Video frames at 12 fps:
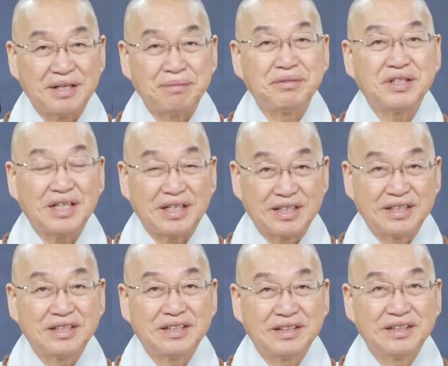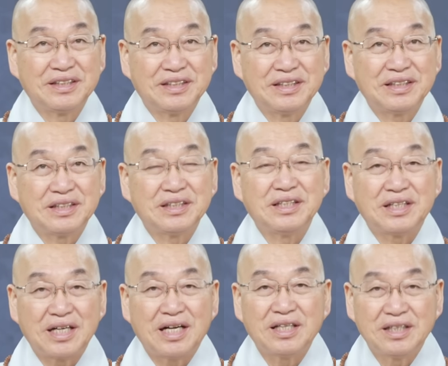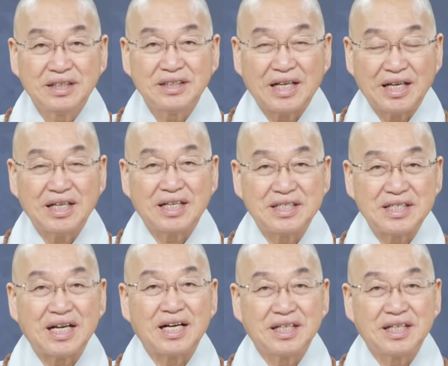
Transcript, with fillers: 됩니다 이거는. 그러니까 자기가 이제